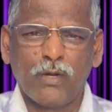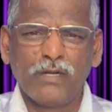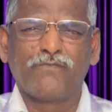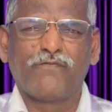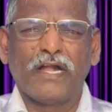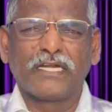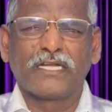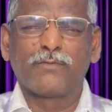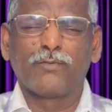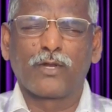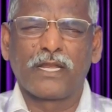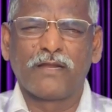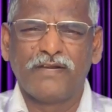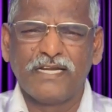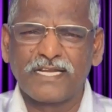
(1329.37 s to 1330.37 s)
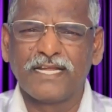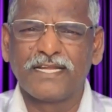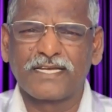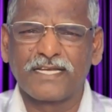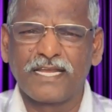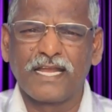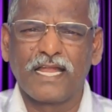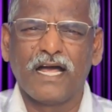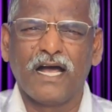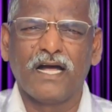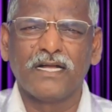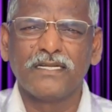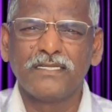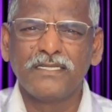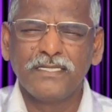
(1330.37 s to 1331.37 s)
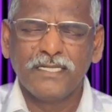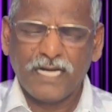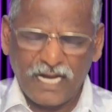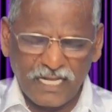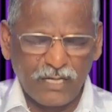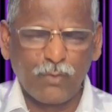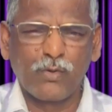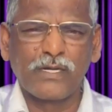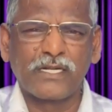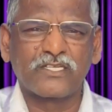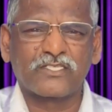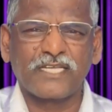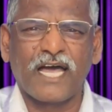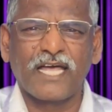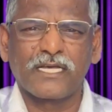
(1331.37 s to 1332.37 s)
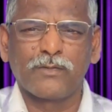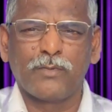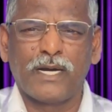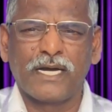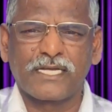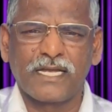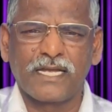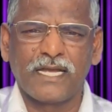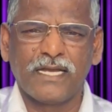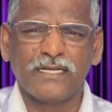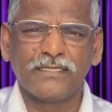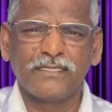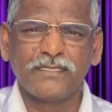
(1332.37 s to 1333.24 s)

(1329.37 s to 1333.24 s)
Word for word: ஒன் ஃபார்ட்டி போர்ல வீட்டில் இருக்கிறீங்களா அதை உங்களுக்கு சாதகமாக்குங்க